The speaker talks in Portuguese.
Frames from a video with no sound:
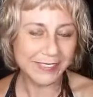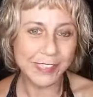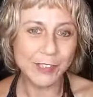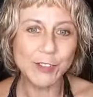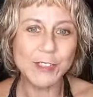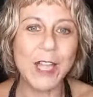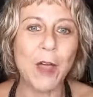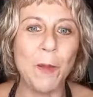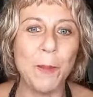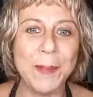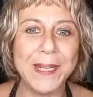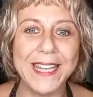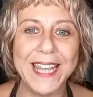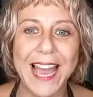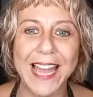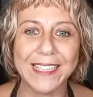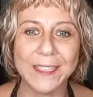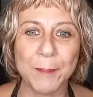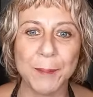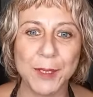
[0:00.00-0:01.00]
Tá,
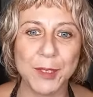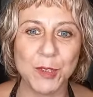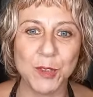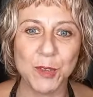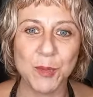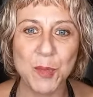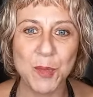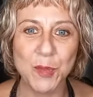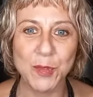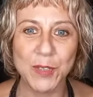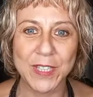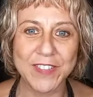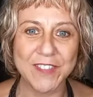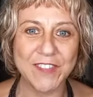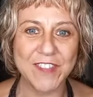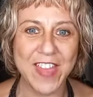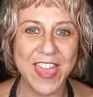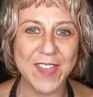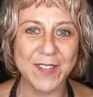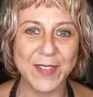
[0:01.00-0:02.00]
obrigada para todo mundo que
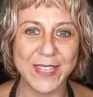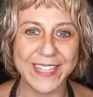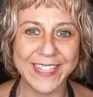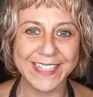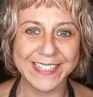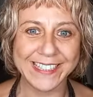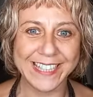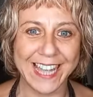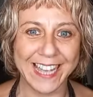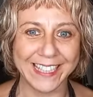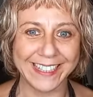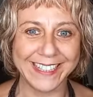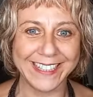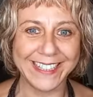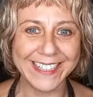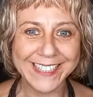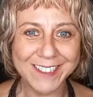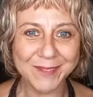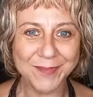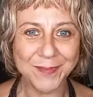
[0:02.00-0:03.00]
veio aí, que tá
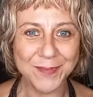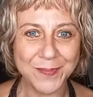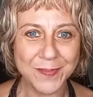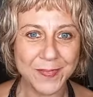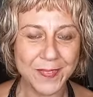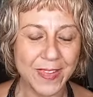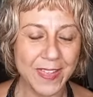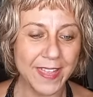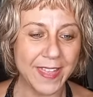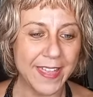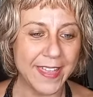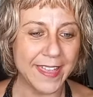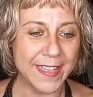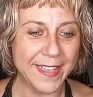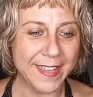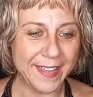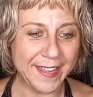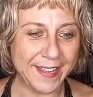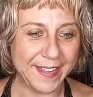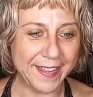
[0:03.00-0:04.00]
aqui.
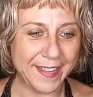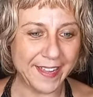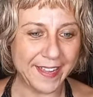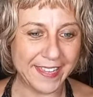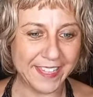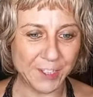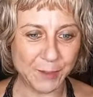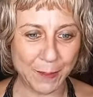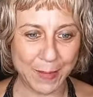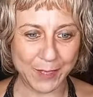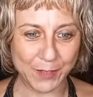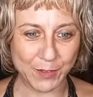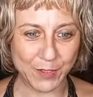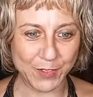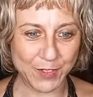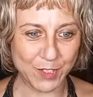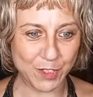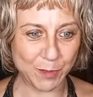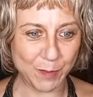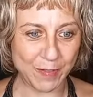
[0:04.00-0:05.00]
É, espero que
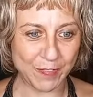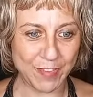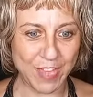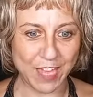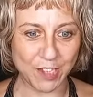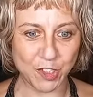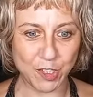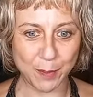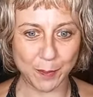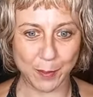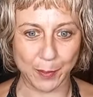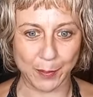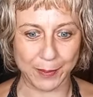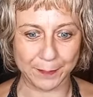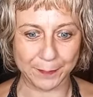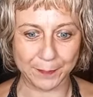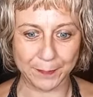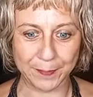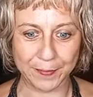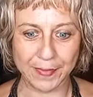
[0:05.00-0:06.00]
seja uma viagem
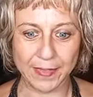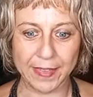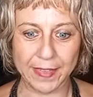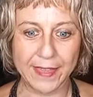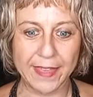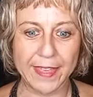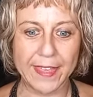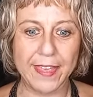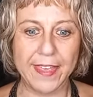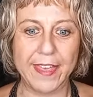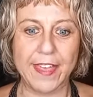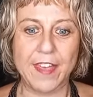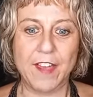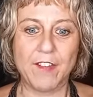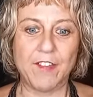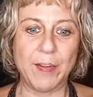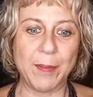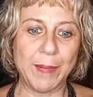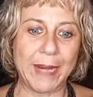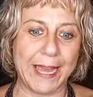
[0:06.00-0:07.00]
boa.
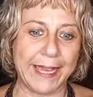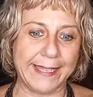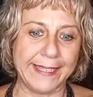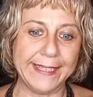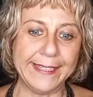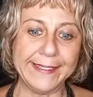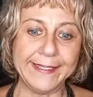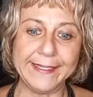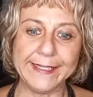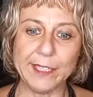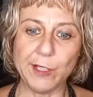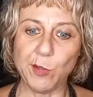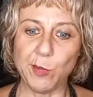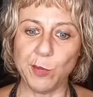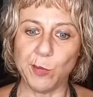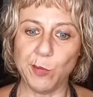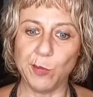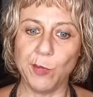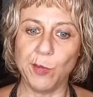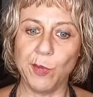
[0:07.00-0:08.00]
Vamos lá.
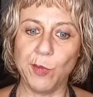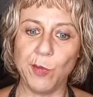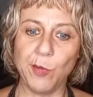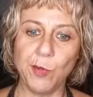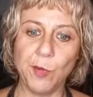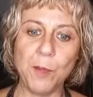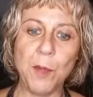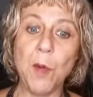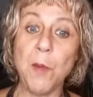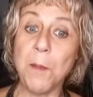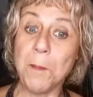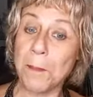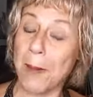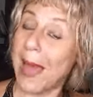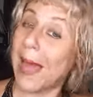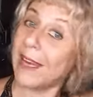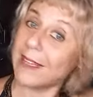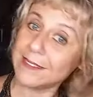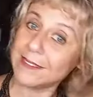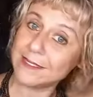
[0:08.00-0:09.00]
Então, o Moon
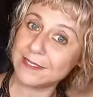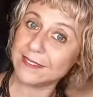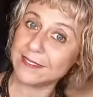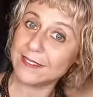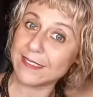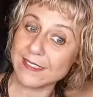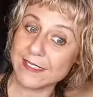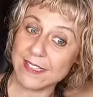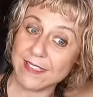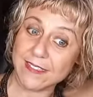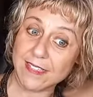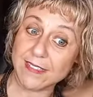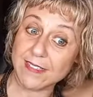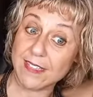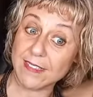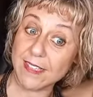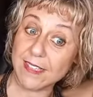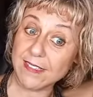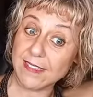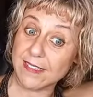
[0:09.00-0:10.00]
Palace
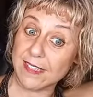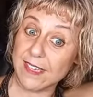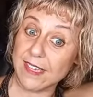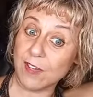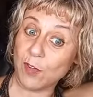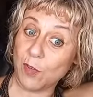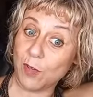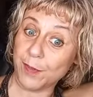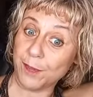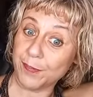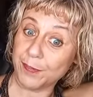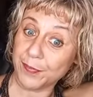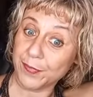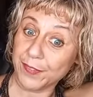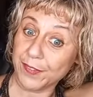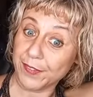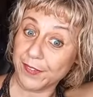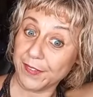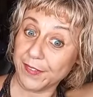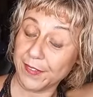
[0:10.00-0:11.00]
365,
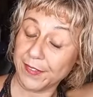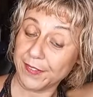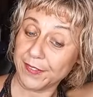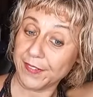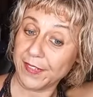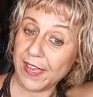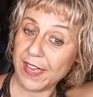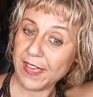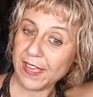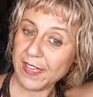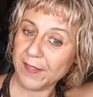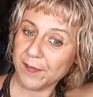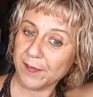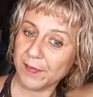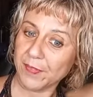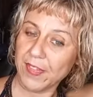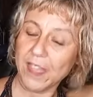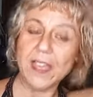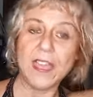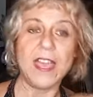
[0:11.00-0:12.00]
né?
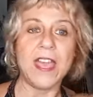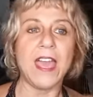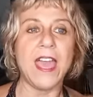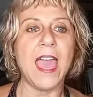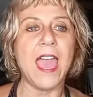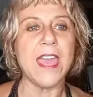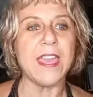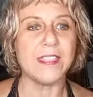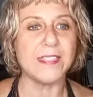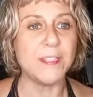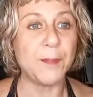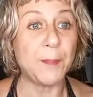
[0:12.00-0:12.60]
É esse